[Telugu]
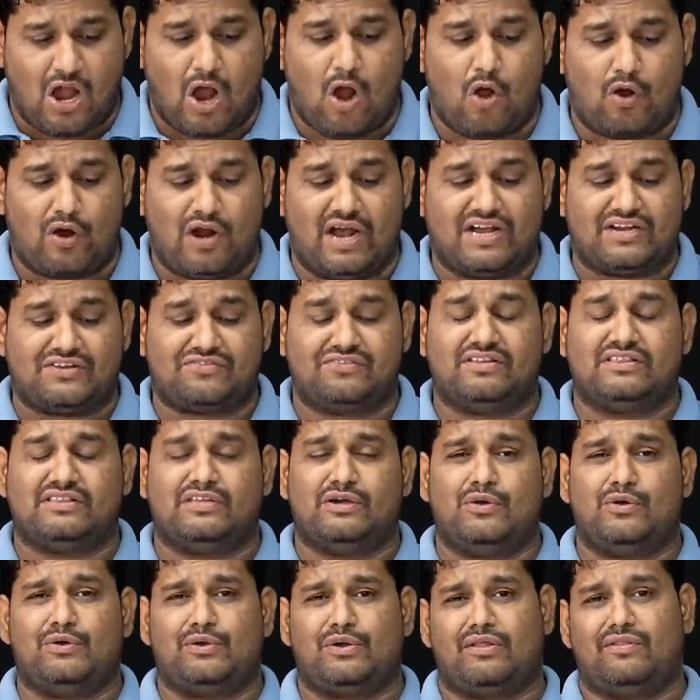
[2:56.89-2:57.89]
అవకాశం
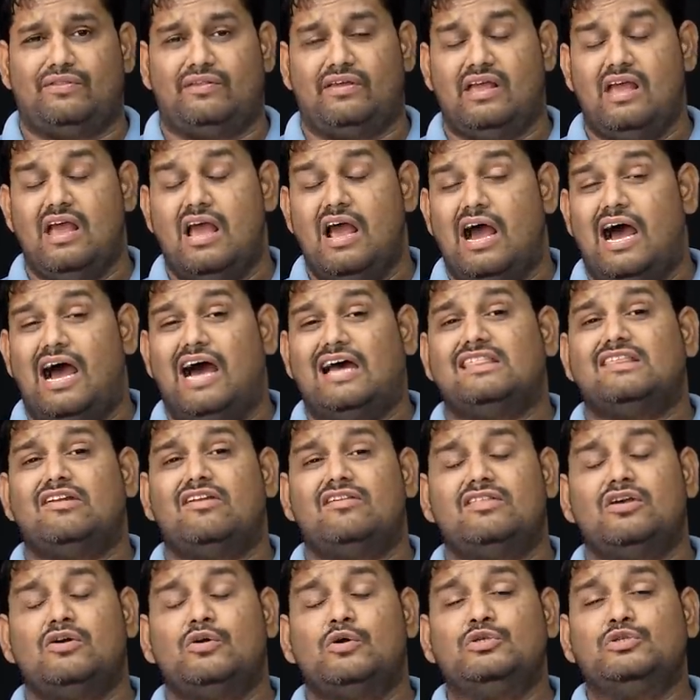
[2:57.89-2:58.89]
అయితే ఉంటుంది ఆ
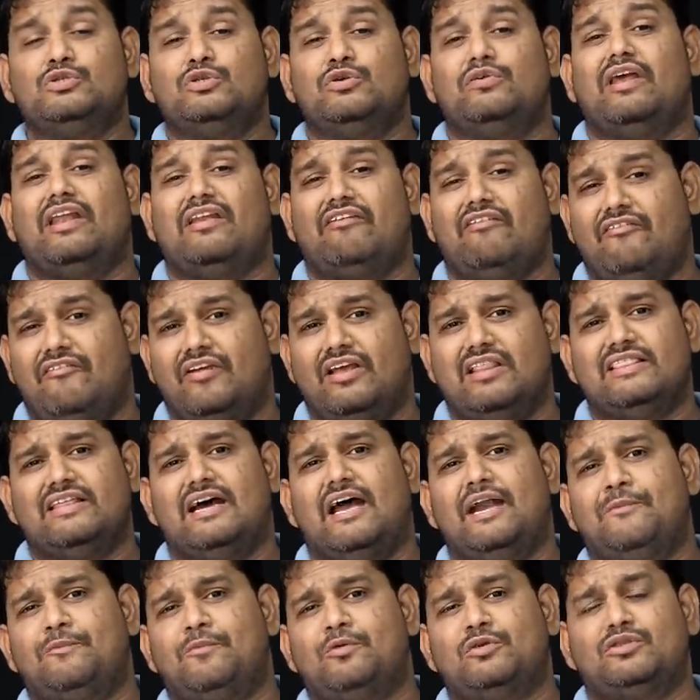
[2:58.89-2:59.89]
తర్వాత కొంచెం ఇరవై వేలు
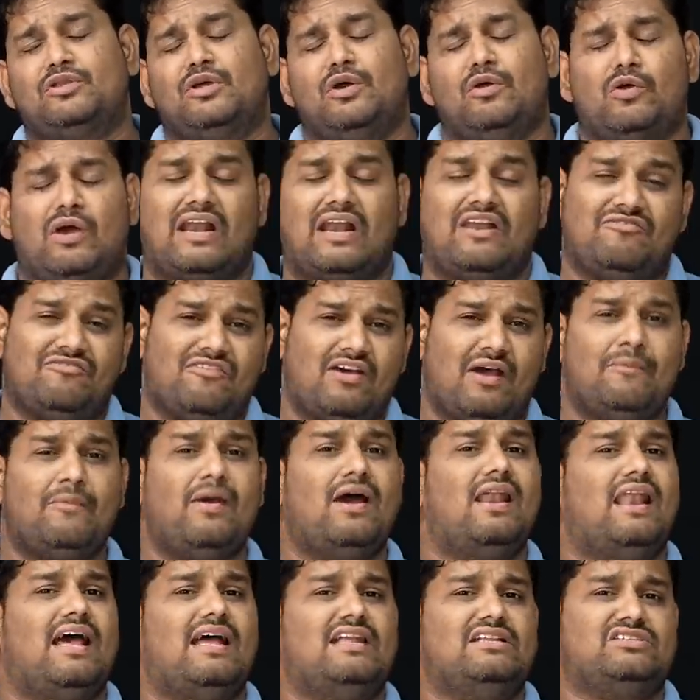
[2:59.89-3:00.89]
దాటిపోతే
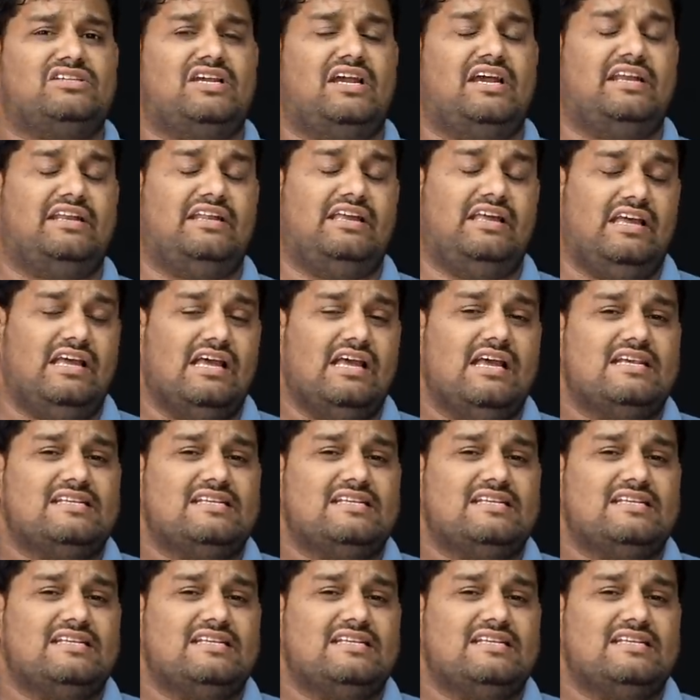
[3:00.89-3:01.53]
కన్ఫామ్గా లాంచ్ చేయండి